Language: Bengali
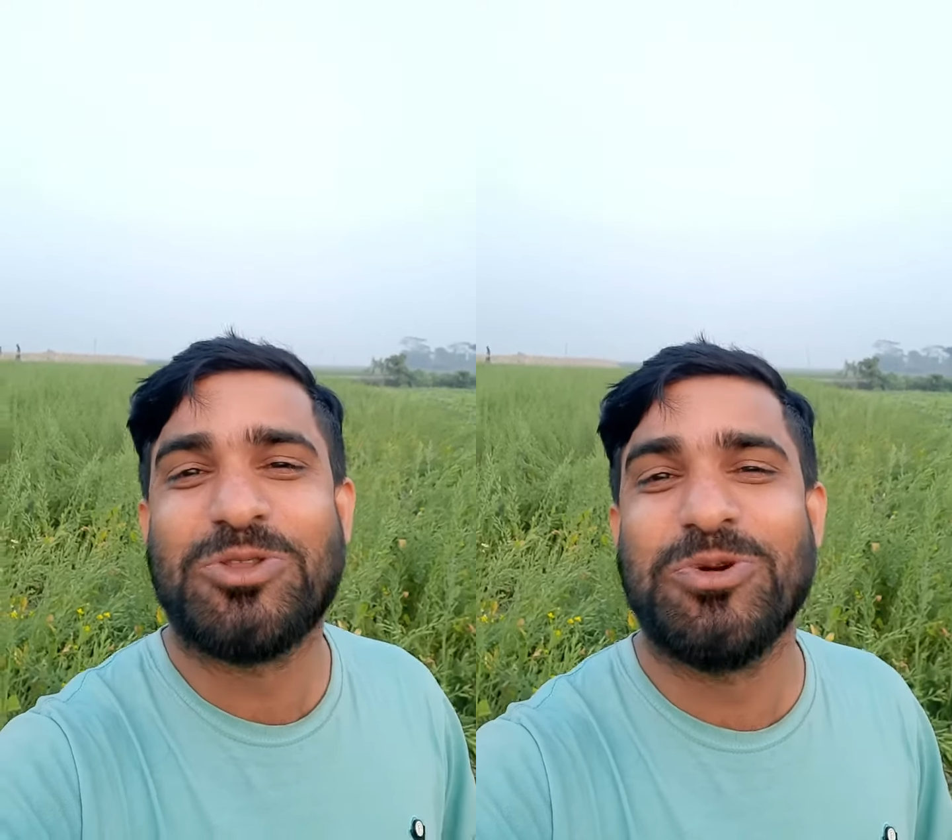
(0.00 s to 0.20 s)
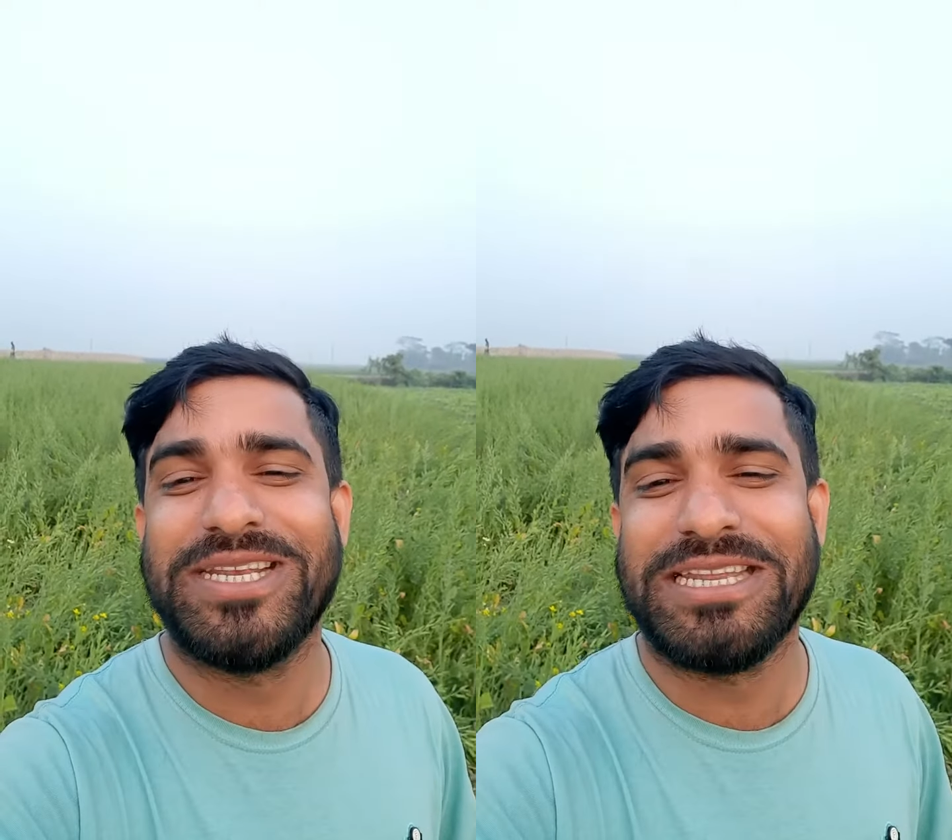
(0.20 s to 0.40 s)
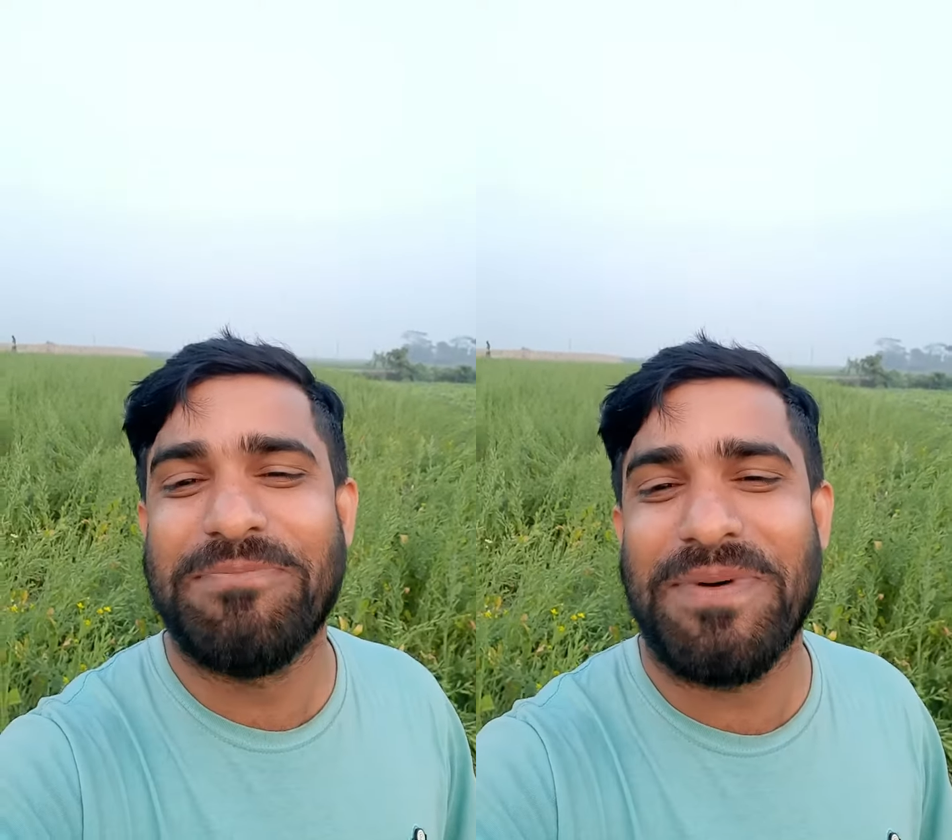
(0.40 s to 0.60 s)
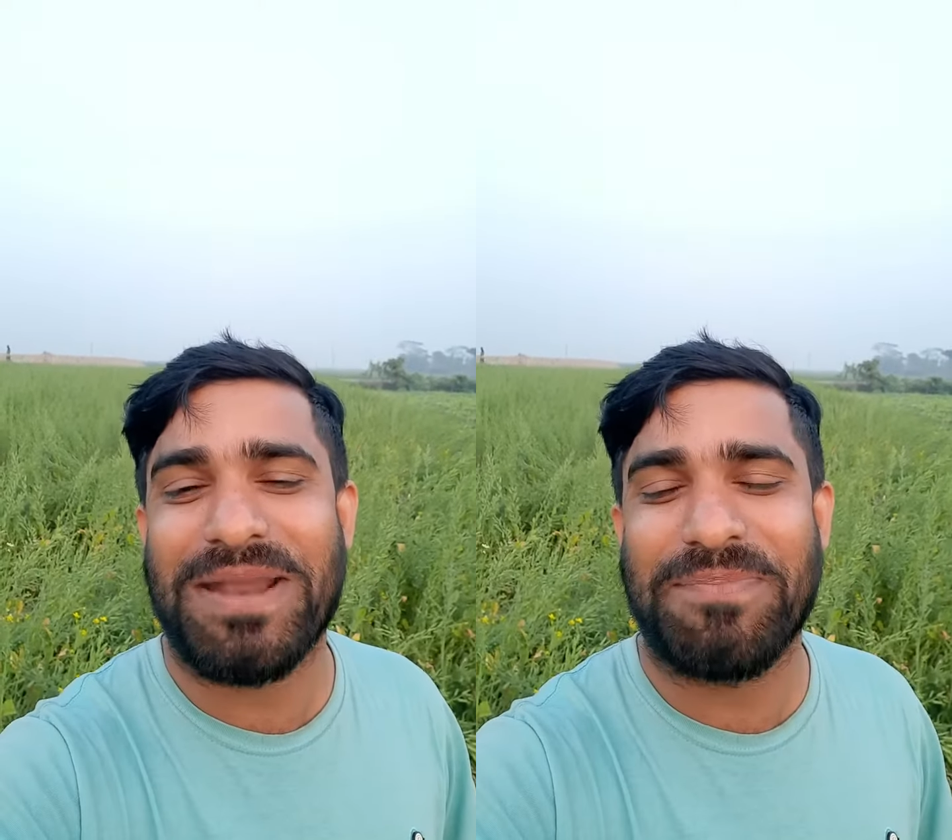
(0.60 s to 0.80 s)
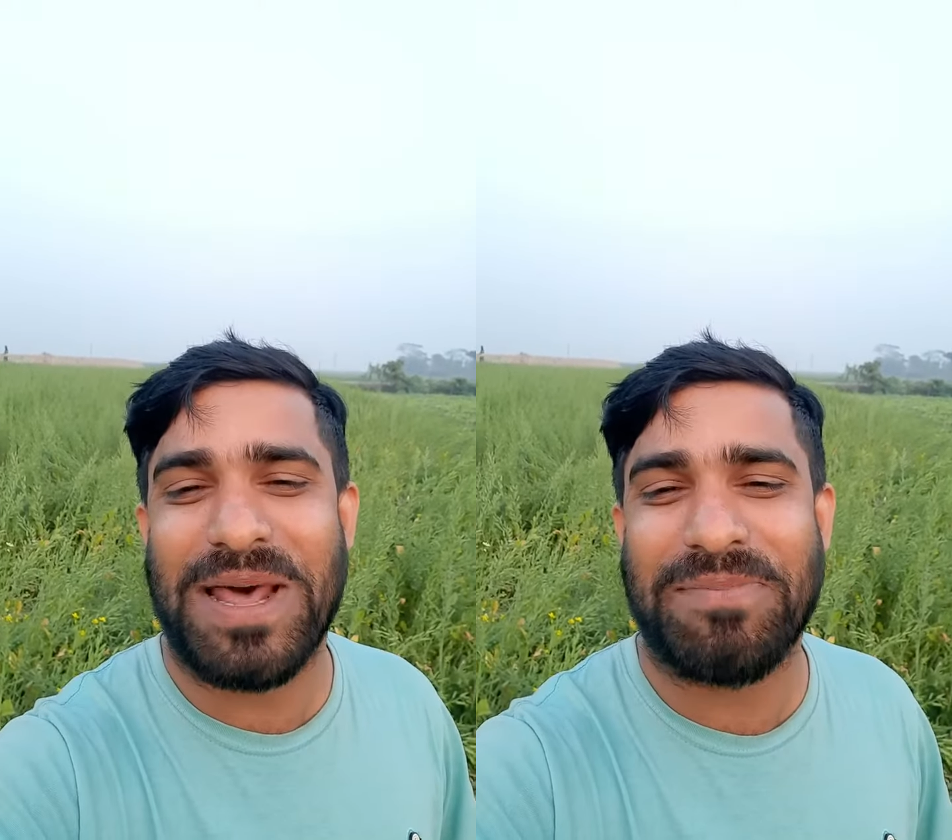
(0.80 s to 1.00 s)
তুই
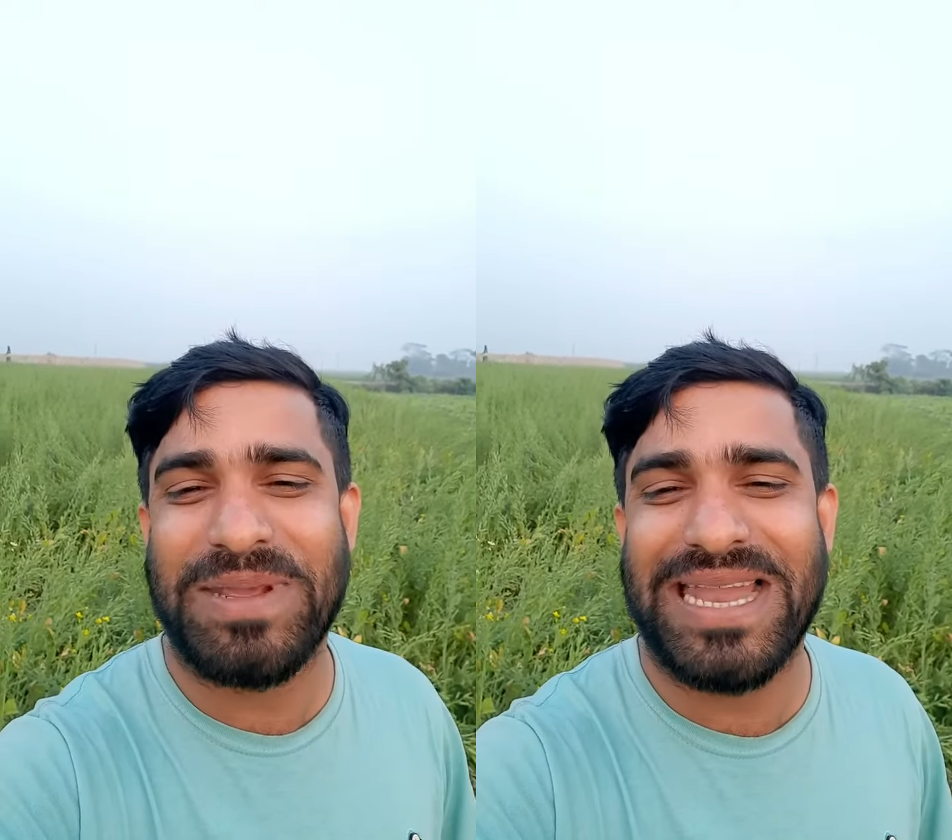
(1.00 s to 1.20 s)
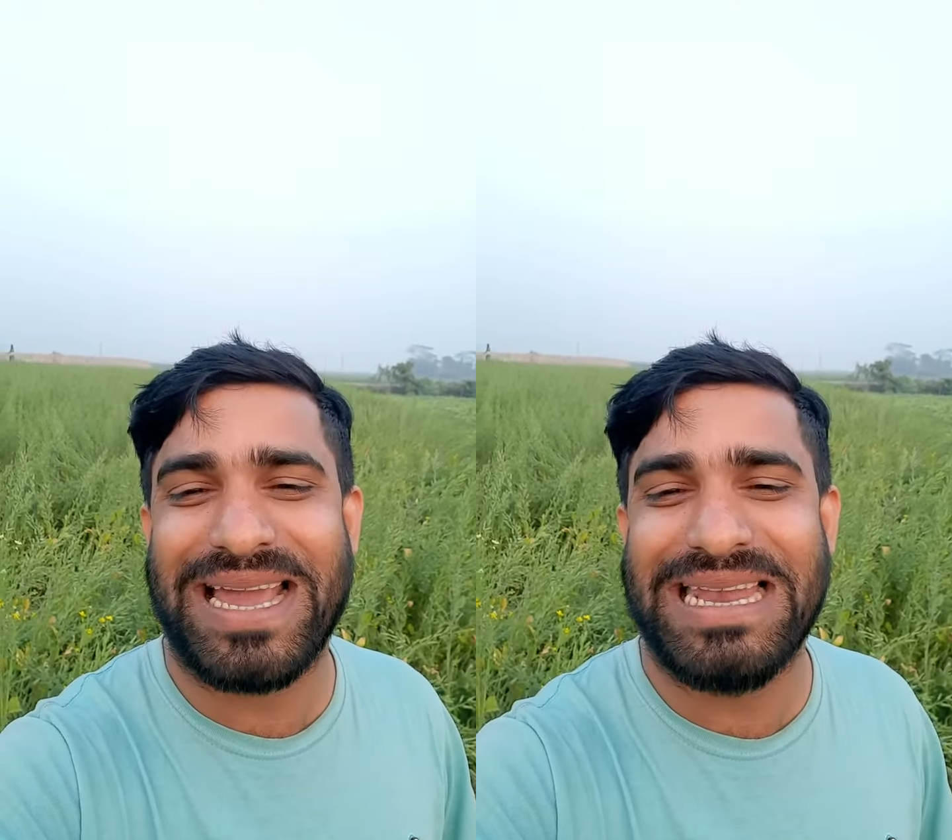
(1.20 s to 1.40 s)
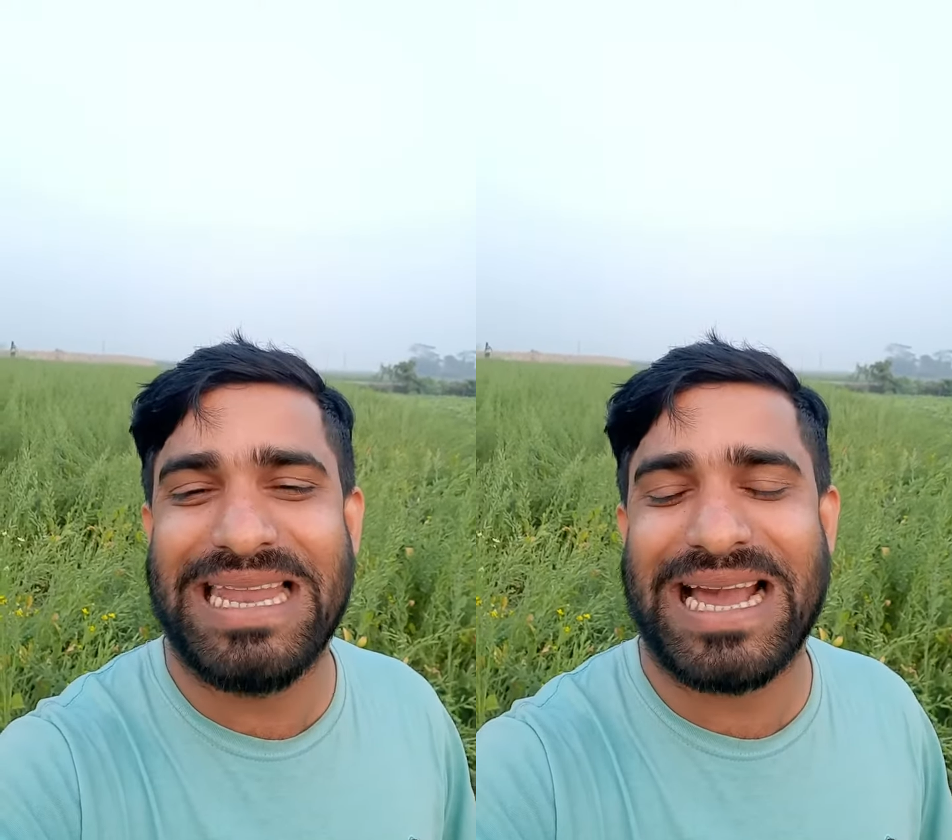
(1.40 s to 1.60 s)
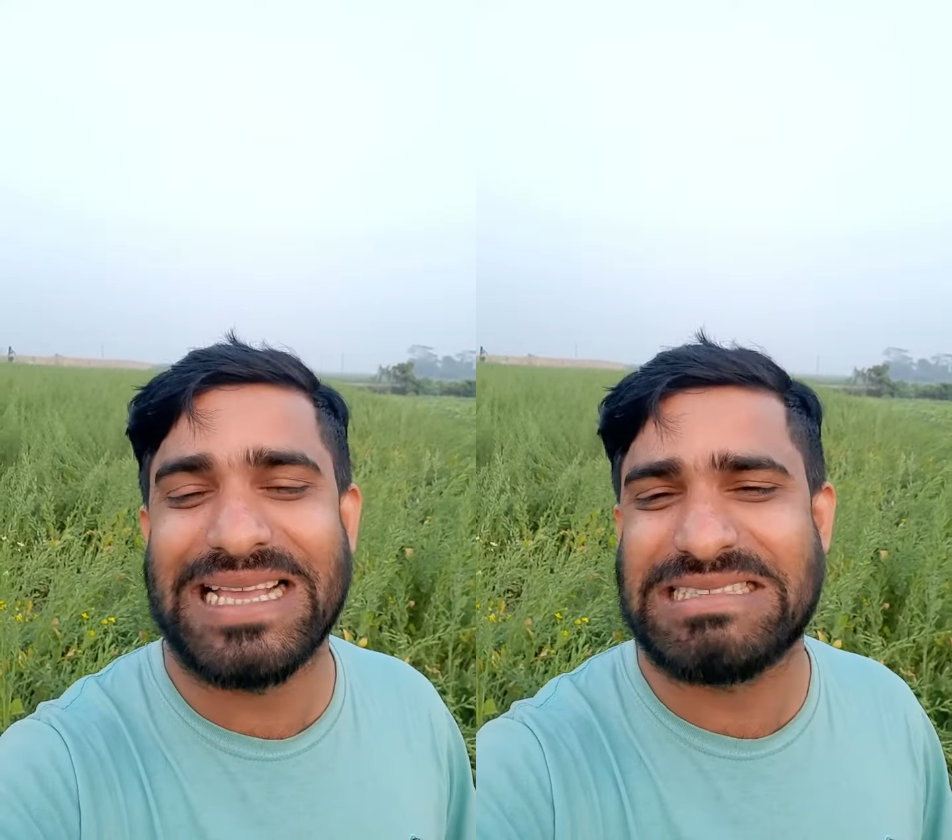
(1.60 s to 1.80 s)
টিম্বার পারবি না কিনলে